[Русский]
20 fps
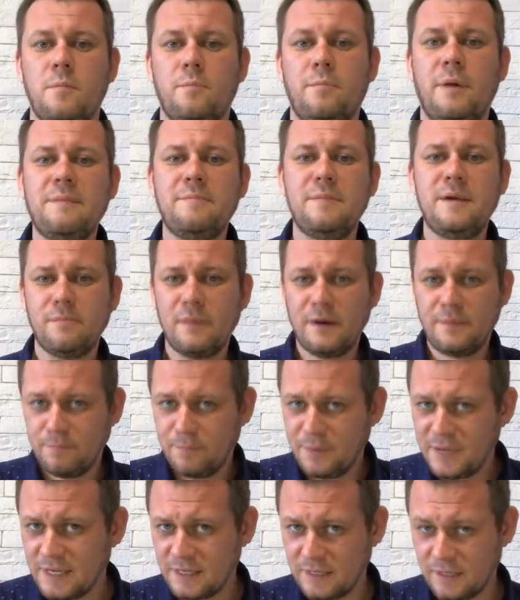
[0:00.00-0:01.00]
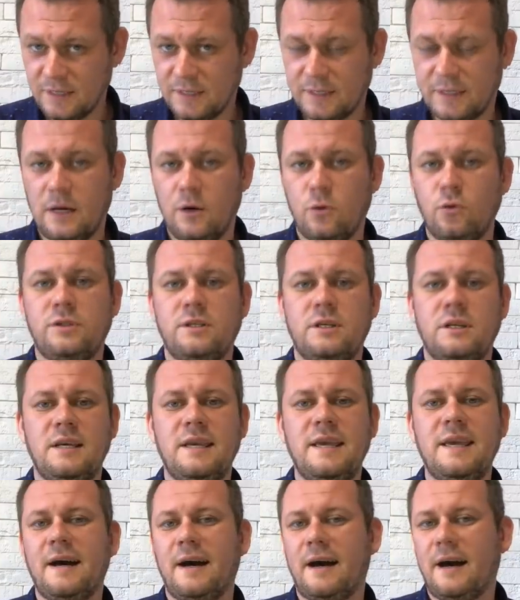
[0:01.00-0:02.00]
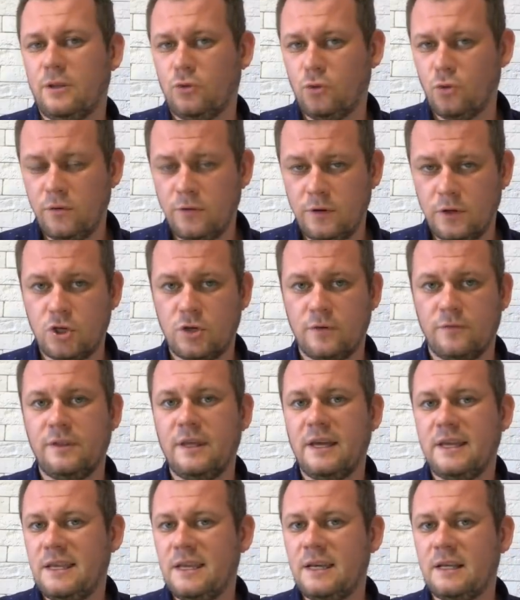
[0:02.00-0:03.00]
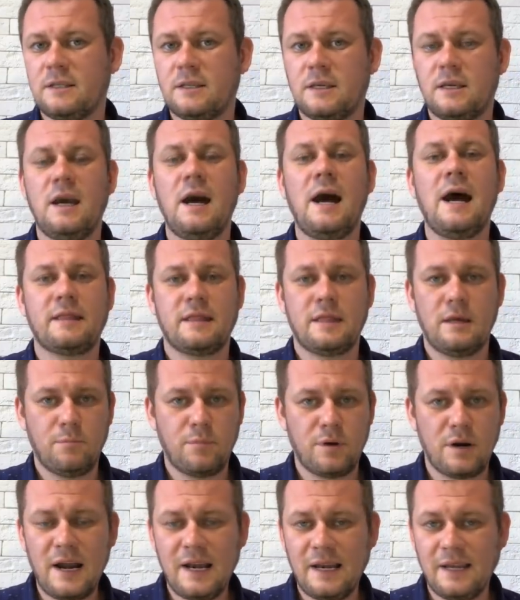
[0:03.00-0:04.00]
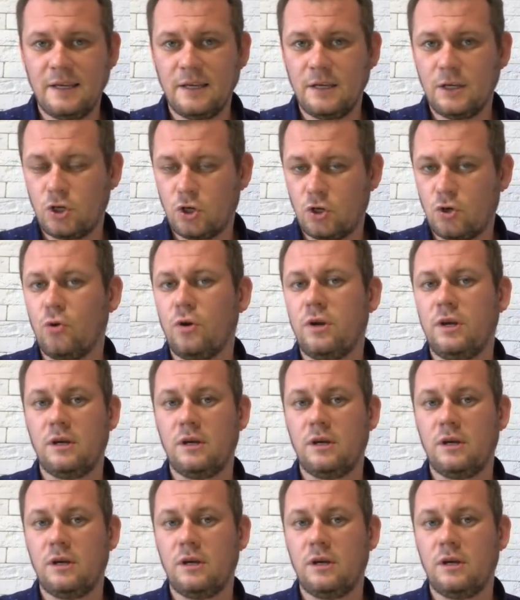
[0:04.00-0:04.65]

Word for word: Помимо бизнеса, у Сергея Хановича в Донецке отобрали еще